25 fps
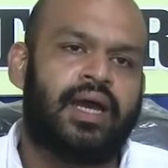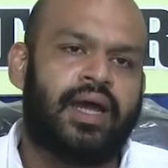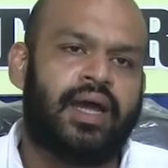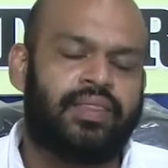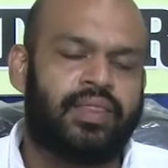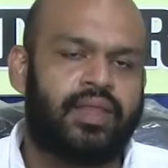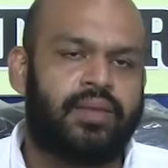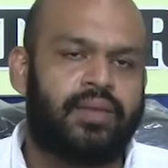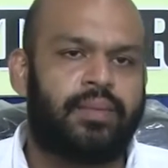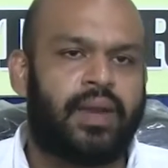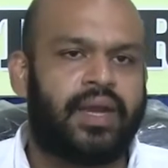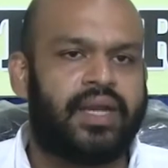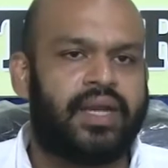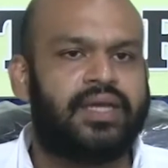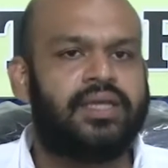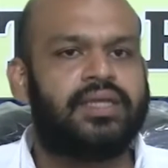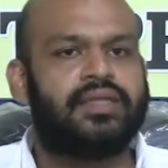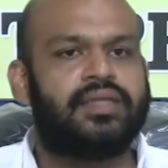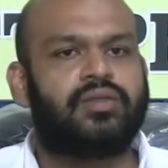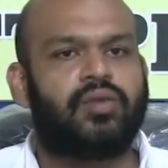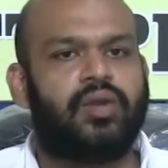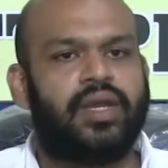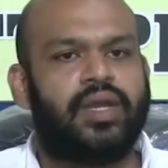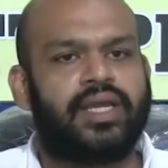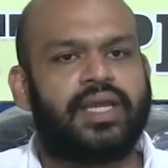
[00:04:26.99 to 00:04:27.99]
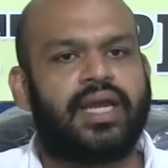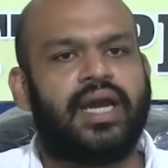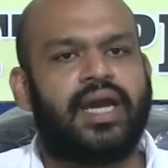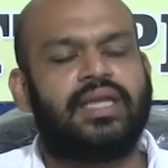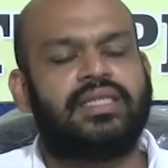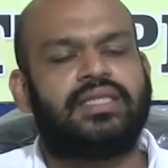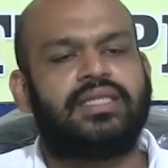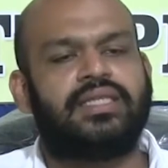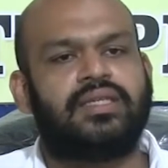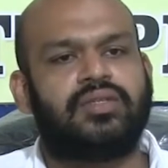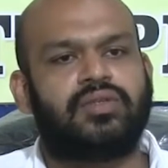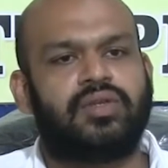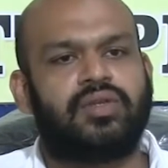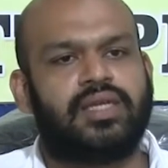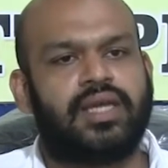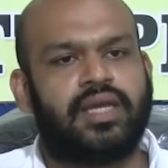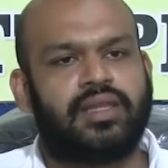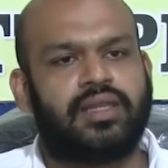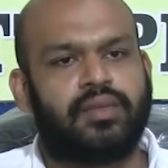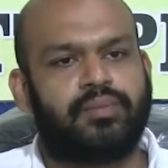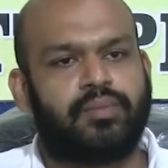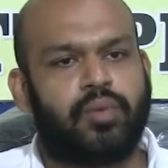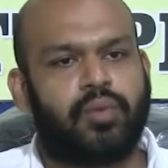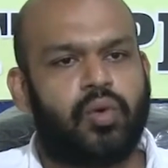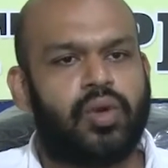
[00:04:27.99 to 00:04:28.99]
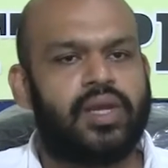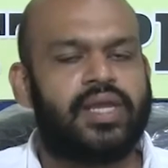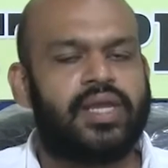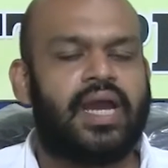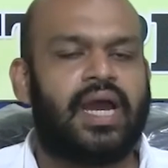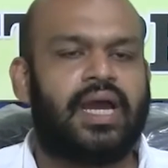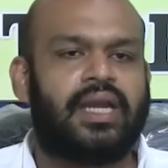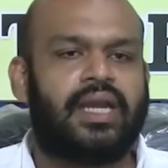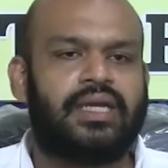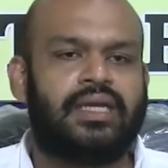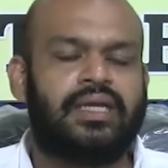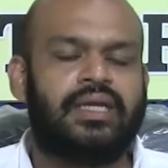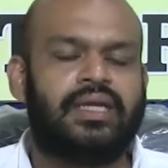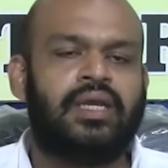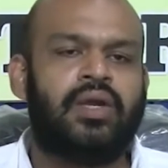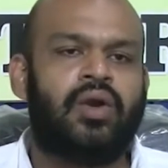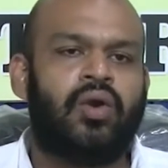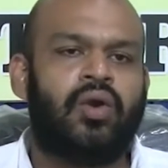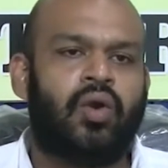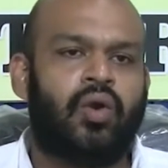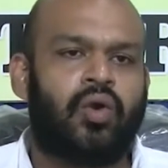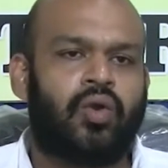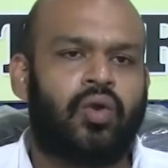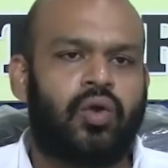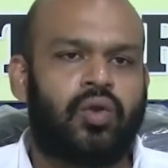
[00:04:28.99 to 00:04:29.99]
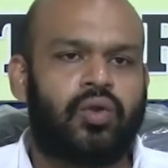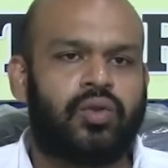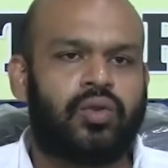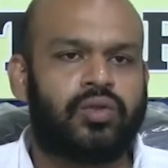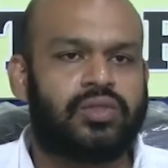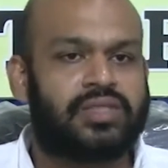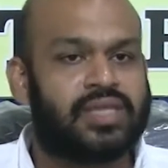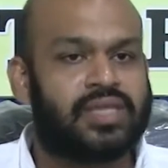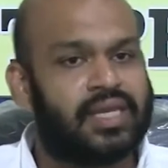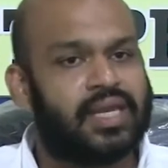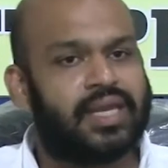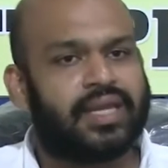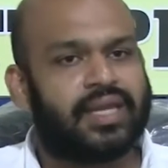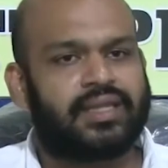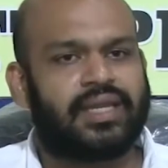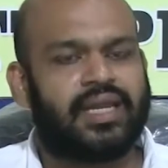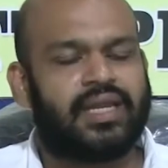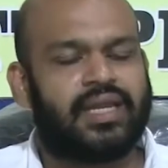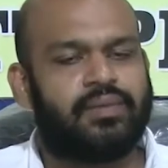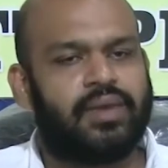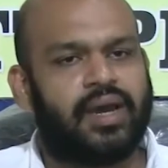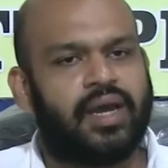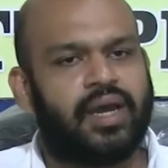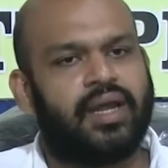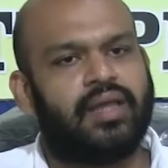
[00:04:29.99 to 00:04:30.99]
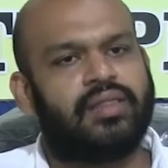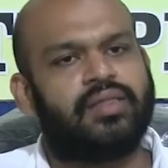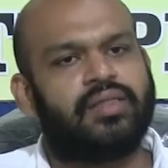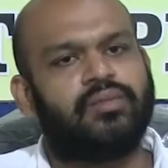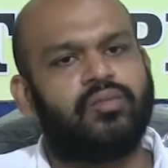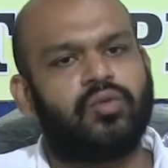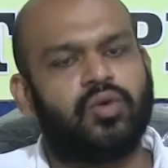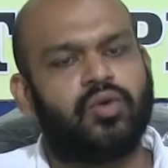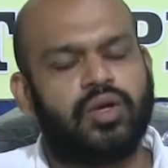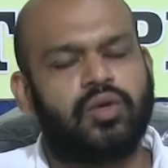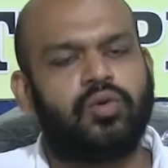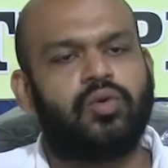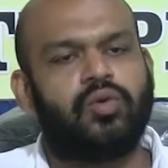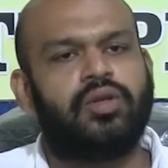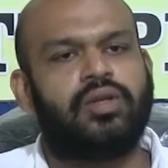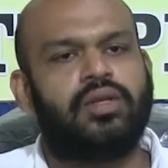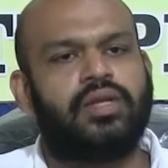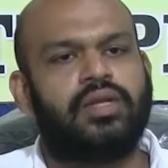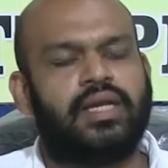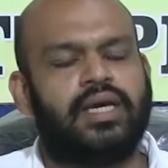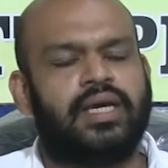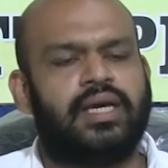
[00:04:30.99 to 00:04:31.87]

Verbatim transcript: அந்த படகு தொலைக்காட்சின்னு சொல்லி அந்த போலியான ஒரு ஒரு சில்லறத்தனமான அந்த முகநூல்